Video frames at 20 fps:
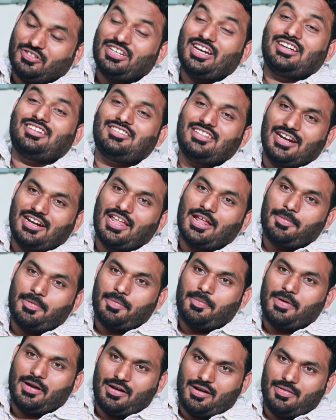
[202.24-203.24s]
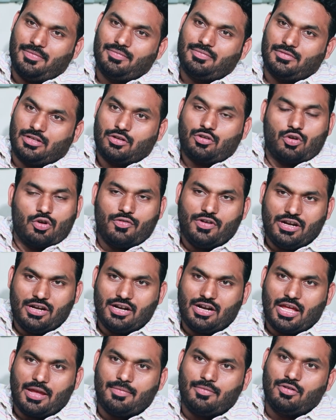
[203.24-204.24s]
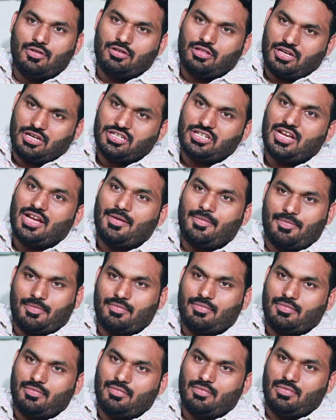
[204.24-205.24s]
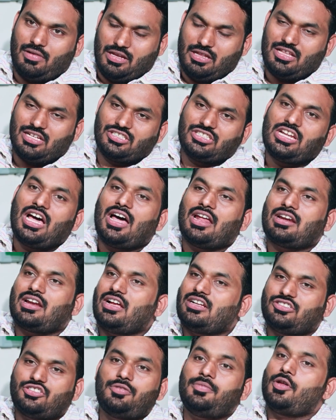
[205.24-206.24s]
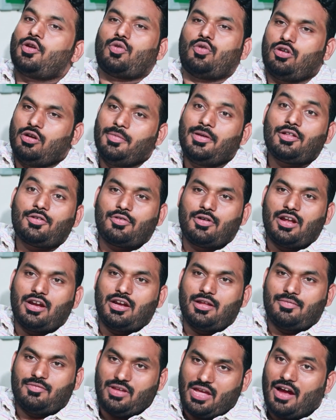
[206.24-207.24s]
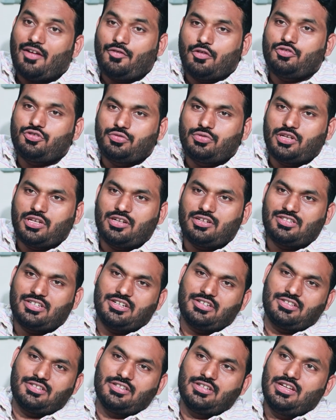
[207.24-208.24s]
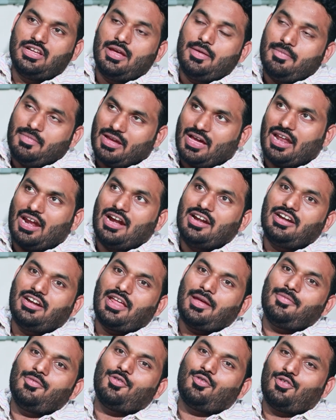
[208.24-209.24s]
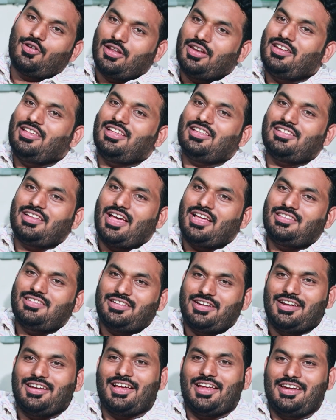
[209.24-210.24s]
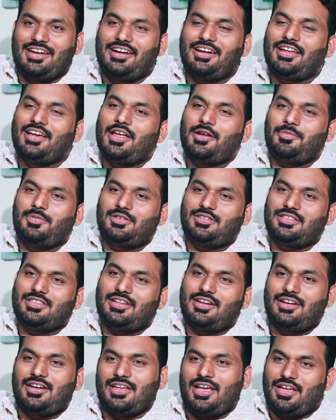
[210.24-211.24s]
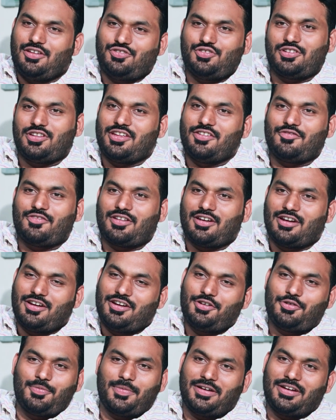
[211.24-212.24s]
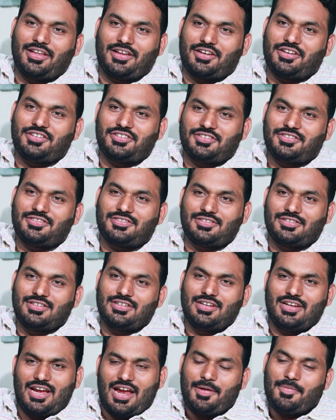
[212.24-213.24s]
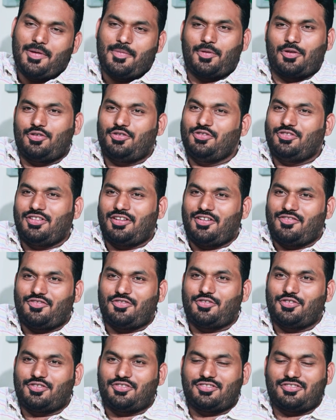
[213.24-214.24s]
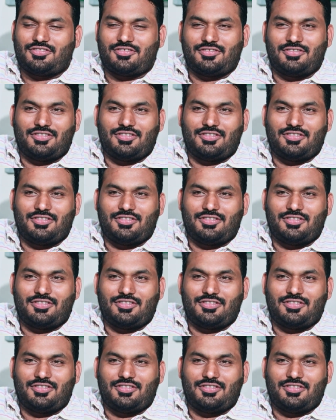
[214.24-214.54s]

సెట్స్ దట్ ఆర్ ప్రిపేర్డ్ కోవిడ్ టైంలో త్రిష ఇంత స్టార్ కాస్ట్ మీరు రోడ్ల మీద కూడా వెళ్ళాం వీ హ్యావ్ టు షూట్ ఇన్ సెట్స్ మీకు అలాంటి టైంలో కూడా న్యాచురల్గా నీట్గా అనిపించింది అంటే ఐ షుడ్ గివ్ క్రెడిట్ టు మై టెక్నీషియన్స్ అండ్ మై ప్రొడ్యూసర్ ఆఫ్ కోర్స్